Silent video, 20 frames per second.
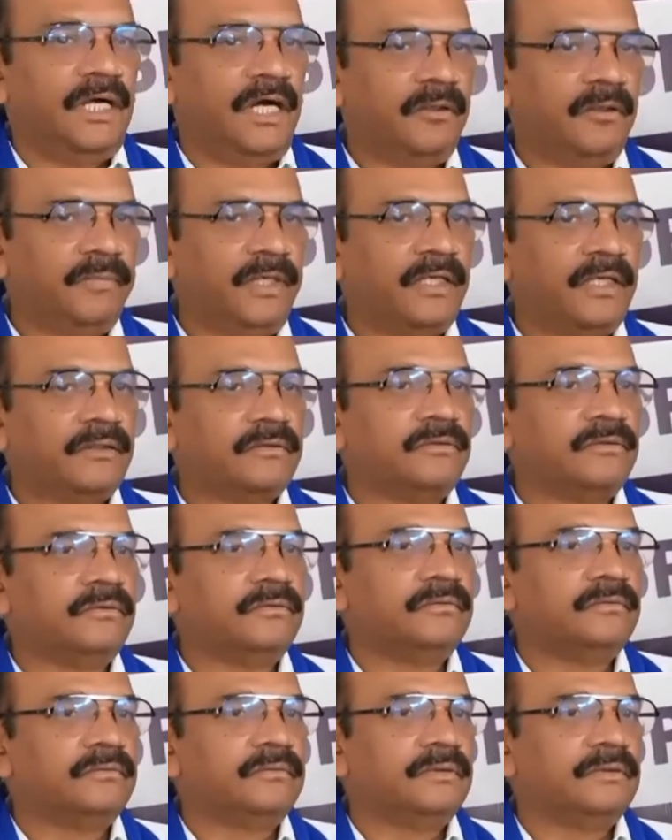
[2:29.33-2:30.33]
ఆ మేరకు
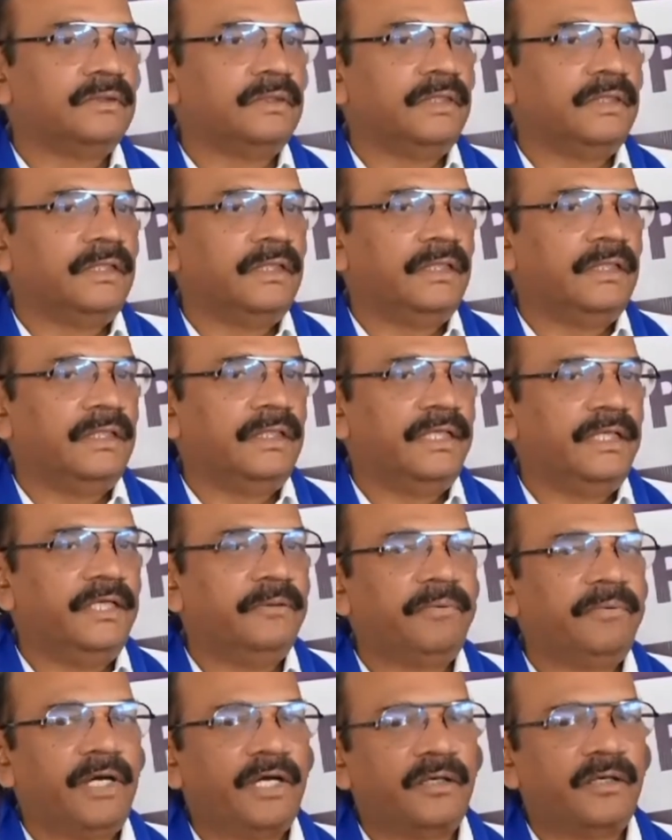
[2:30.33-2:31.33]
ఈ
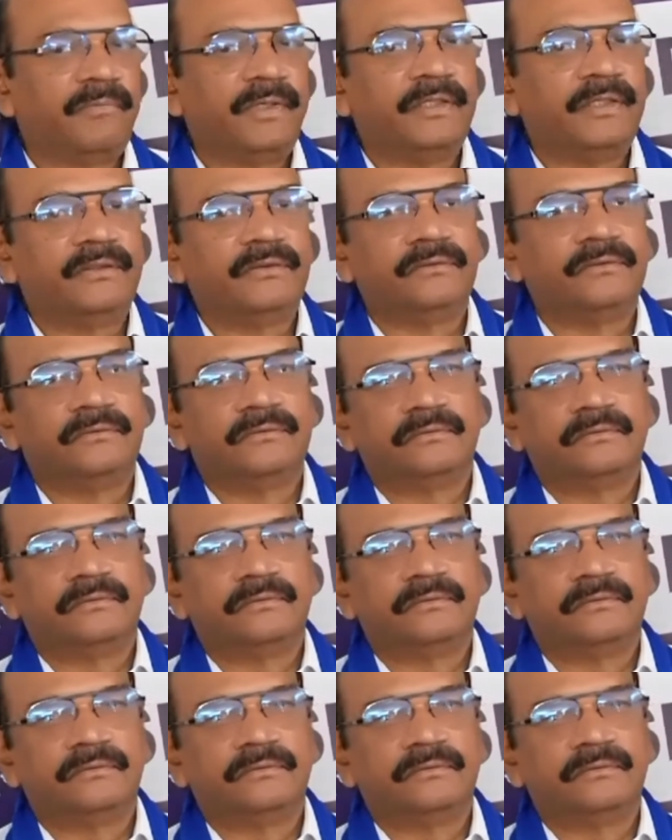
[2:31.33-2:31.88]
పార్లమెంటు